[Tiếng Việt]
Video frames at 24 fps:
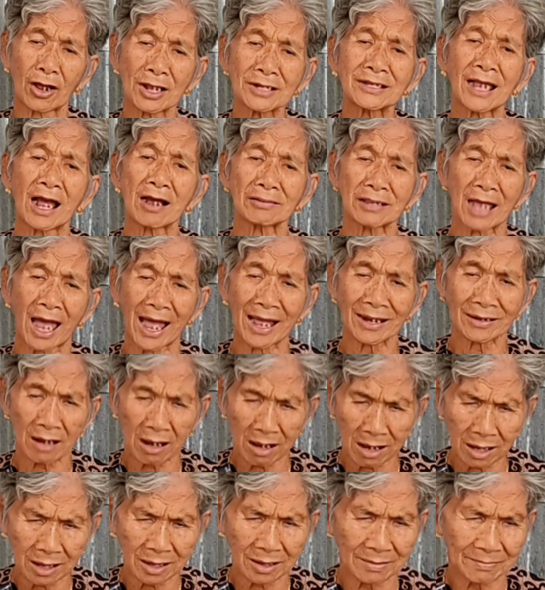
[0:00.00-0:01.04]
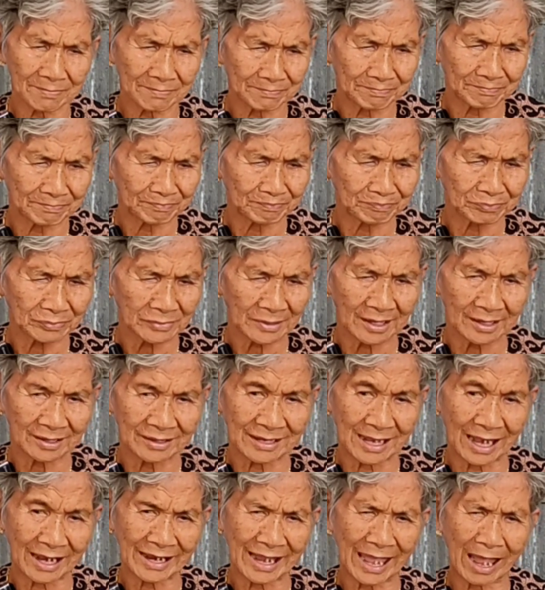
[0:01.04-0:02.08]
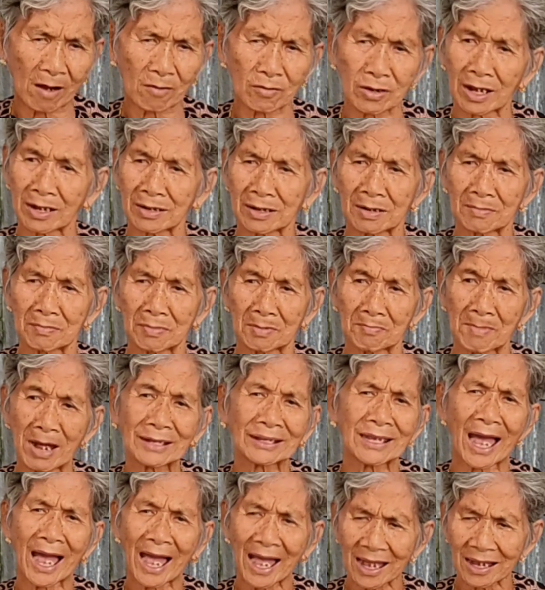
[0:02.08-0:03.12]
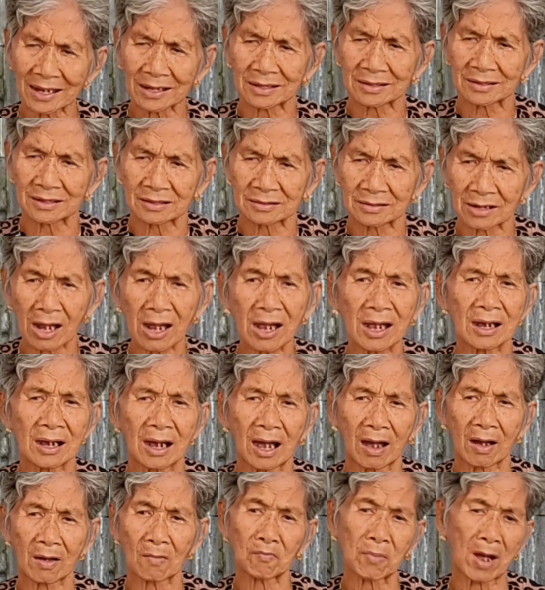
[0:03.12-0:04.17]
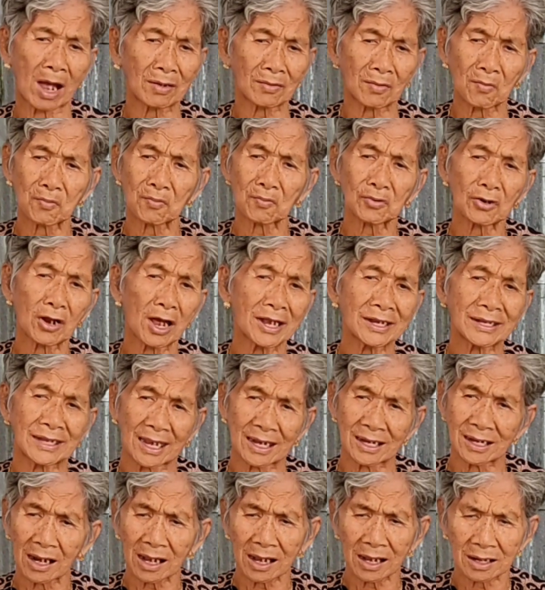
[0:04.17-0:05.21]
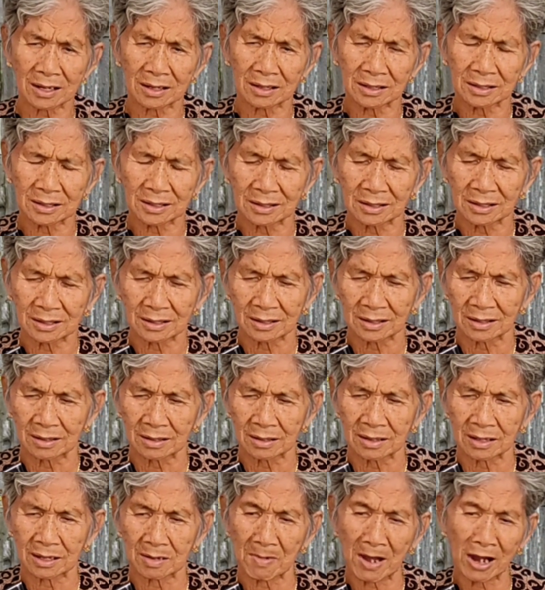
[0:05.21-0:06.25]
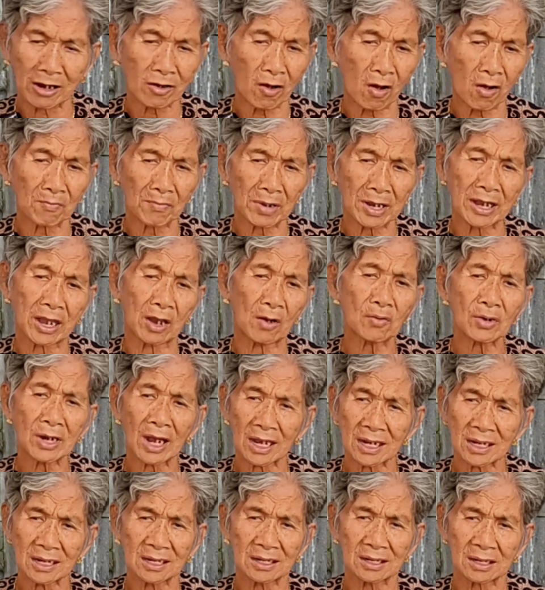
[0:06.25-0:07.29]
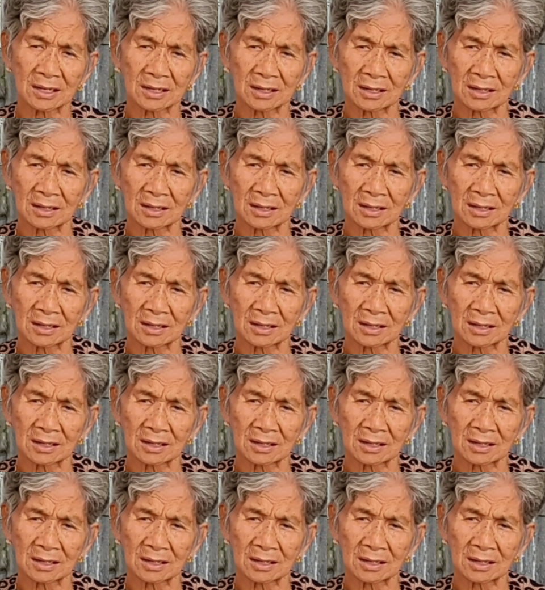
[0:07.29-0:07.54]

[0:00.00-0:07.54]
đó 6 tháng đó nhà nghèo là ba tháng đó ông phật cũng nói vậy đó thì bà con phải hiểu đi